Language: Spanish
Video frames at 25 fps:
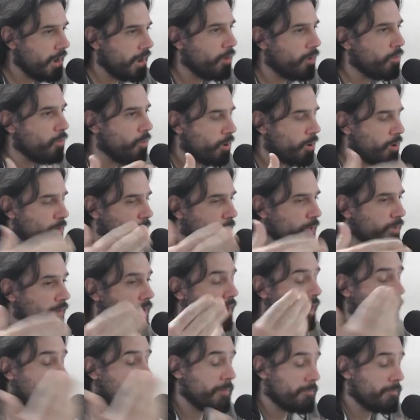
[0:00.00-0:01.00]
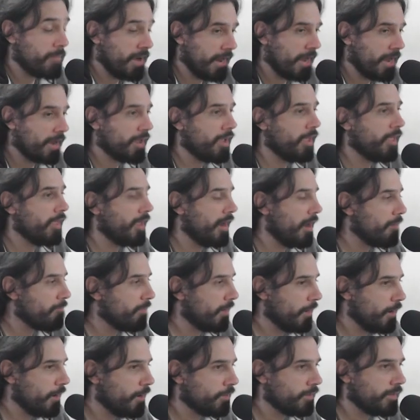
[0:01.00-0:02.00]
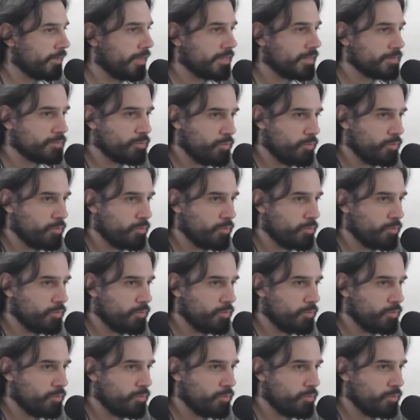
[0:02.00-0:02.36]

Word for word: hubo como eh, Para qué de las Pelotas,